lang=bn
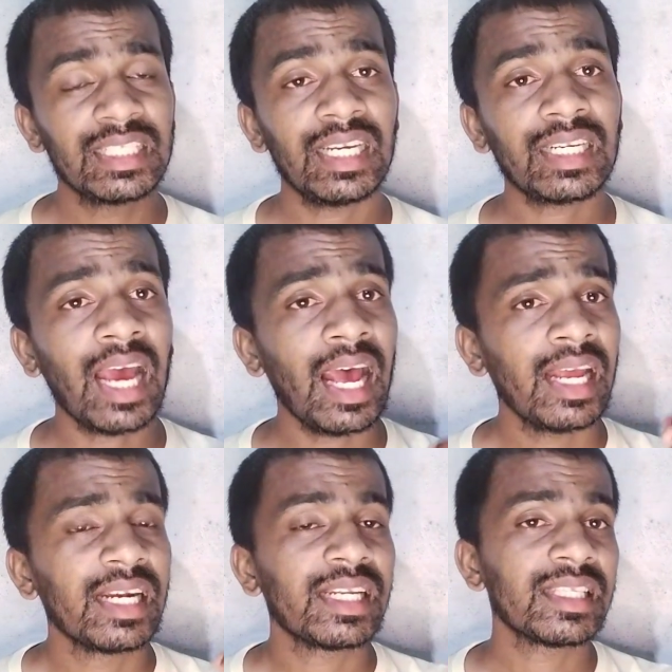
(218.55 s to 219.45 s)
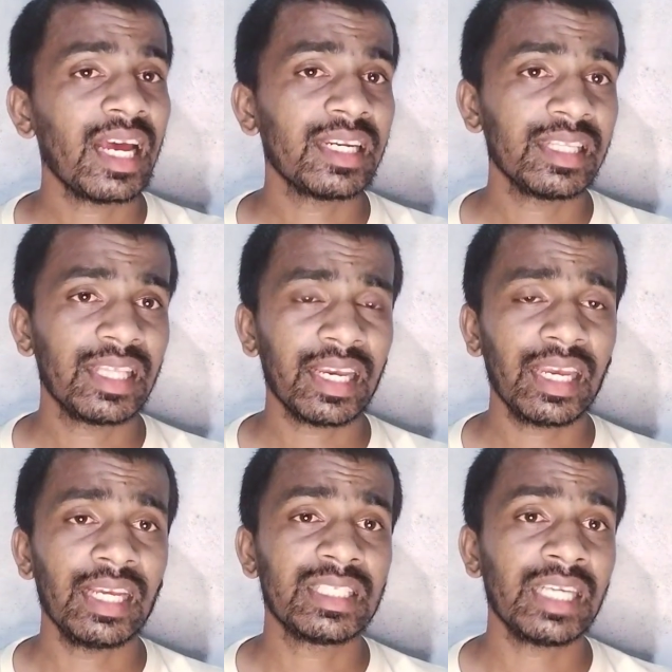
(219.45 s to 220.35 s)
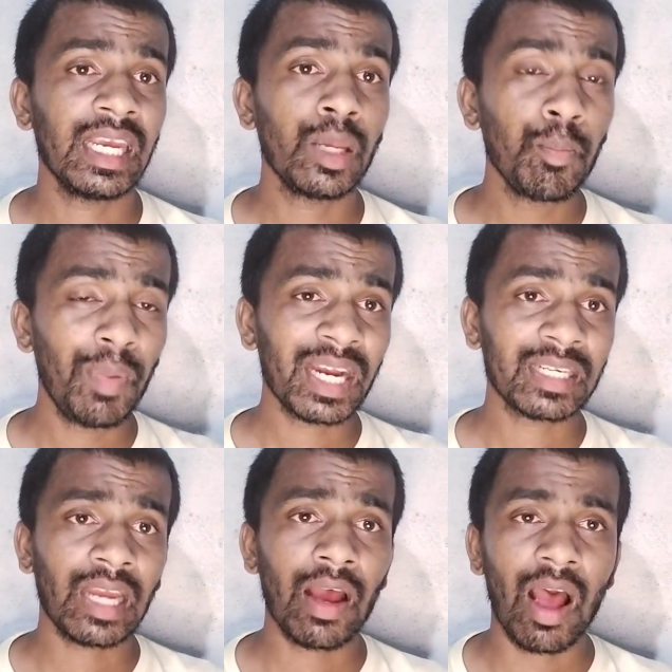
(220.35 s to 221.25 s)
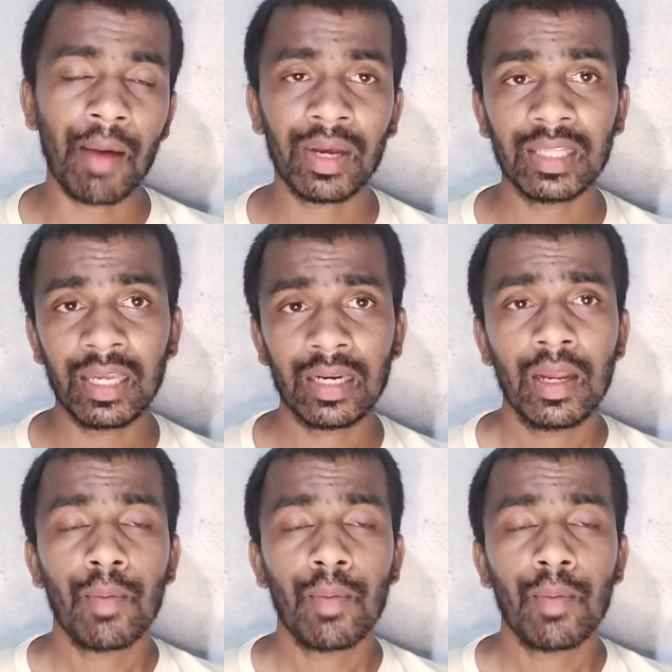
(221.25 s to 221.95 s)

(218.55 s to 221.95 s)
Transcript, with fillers: যেটা টিজারটি দেখে যে ইম্প্যাক্টটা আমাদের